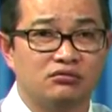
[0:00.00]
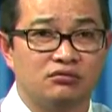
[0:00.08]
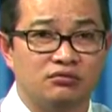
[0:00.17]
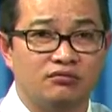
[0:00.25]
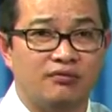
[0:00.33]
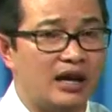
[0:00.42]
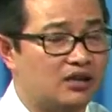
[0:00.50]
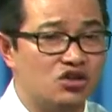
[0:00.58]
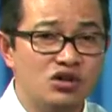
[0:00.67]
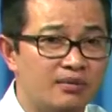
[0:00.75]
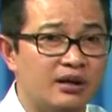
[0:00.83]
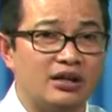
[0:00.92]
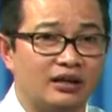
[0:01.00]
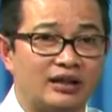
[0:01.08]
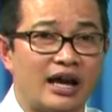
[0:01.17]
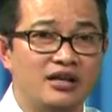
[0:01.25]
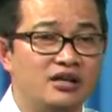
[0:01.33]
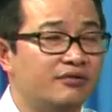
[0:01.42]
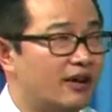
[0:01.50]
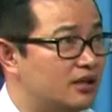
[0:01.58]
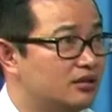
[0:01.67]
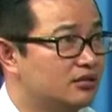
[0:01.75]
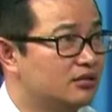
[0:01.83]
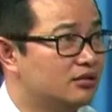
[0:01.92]
và chưa bao giờ thấy như vậy
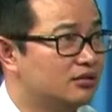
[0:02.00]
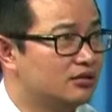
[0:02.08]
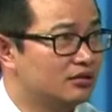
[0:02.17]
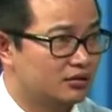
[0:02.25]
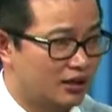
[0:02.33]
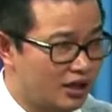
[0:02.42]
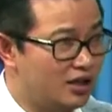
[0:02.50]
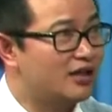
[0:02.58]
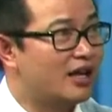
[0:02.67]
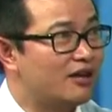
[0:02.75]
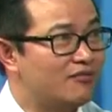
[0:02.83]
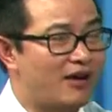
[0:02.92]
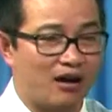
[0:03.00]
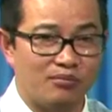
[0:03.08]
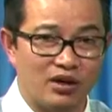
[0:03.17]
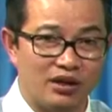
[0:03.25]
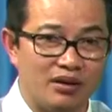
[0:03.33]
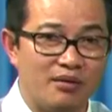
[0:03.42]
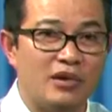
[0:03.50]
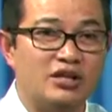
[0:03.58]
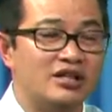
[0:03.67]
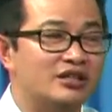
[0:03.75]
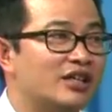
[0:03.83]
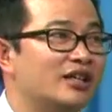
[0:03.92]
thì nên vào bệnh
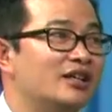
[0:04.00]
emergency